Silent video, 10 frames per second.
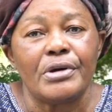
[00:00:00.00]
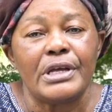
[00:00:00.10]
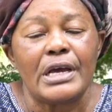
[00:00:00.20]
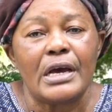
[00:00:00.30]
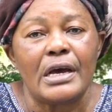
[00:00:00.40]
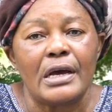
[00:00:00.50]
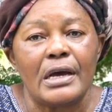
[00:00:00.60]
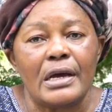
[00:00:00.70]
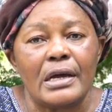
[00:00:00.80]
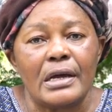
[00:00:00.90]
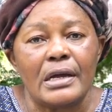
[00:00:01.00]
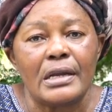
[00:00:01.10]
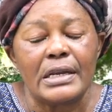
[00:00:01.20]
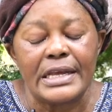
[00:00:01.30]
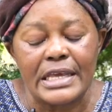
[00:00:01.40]
il y euh,
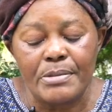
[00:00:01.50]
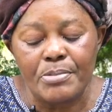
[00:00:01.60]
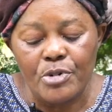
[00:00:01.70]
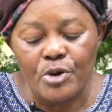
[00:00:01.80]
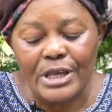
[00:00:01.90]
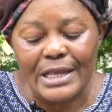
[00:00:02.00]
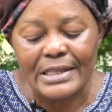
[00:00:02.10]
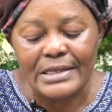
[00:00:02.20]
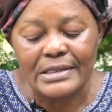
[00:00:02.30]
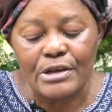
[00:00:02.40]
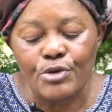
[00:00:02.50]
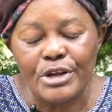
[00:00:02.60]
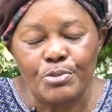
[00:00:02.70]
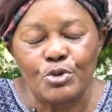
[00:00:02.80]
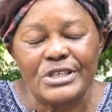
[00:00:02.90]
l'équipe qui a testé
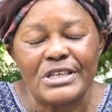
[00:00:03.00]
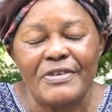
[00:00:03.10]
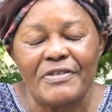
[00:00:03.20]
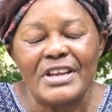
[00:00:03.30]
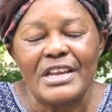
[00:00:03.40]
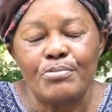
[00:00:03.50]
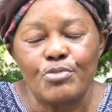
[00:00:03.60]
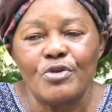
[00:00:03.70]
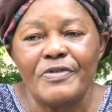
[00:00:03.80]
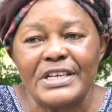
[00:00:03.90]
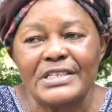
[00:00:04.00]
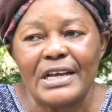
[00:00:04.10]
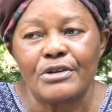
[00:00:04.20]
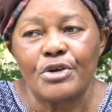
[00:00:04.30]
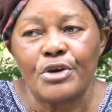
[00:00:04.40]
le répulsif avec des
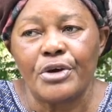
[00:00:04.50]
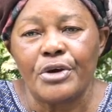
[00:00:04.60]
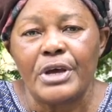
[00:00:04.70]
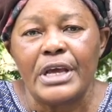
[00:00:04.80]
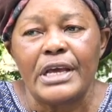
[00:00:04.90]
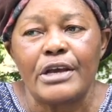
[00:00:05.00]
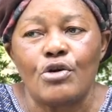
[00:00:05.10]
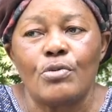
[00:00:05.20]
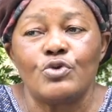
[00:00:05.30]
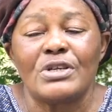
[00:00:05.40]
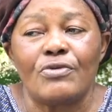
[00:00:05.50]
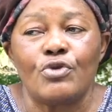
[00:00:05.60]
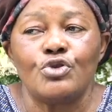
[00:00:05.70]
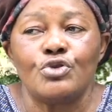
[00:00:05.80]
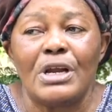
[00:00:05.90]
pulvérisateurs. Et comme nous
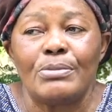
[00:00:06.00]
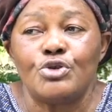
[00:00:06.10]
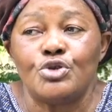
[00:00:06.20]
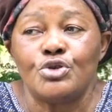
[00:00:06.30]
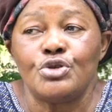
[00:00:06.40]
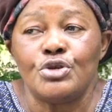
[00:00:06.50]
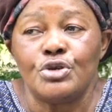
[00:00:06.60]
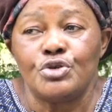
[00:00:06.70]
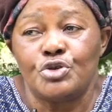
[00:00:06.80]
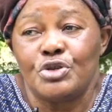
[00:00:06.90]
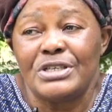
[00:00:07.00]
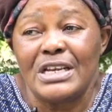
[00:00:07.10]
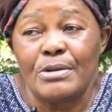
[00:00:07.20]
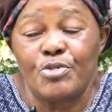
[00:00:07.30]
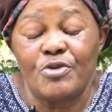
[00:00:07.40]
avons l'habitude
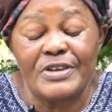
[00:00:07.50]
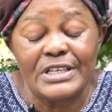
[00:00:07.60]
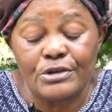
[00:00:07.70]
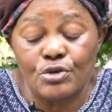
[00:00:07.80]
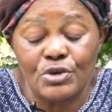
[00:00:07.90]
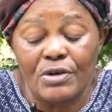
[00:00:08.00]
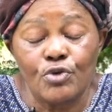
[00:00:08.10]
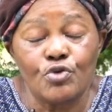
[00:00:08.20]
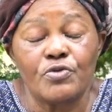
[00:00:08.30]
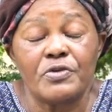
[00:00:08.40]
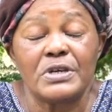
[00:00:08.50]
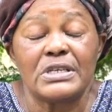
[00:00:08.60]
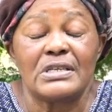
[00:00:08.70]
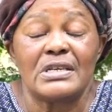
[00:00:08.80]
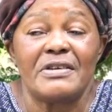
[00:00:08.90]
d'utiliser les pulvérisateurs, nous avons trouvé
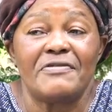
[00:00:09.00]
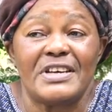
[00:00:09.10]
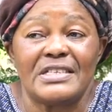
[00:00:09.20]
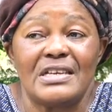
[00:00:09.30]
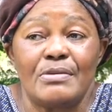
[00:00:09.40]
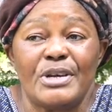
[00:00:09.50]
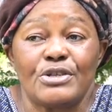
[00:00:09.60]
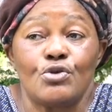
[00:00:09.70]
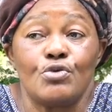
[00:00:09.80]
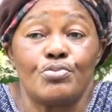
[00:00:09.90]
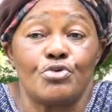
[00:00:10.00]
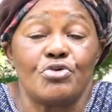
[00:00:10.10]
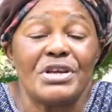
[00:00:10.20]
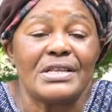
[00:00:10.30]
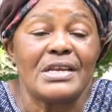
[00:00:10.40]
que c'était facile parce que le
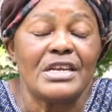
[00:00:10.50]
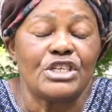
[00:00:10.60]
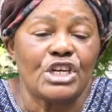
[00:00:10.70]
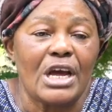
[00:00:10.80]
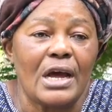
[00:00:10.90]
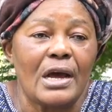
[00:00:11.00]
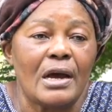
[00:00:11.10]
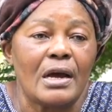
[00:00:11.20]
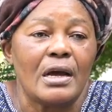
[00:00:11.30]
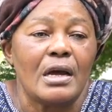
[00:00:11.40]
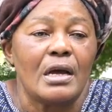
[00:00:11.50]
produit était déjà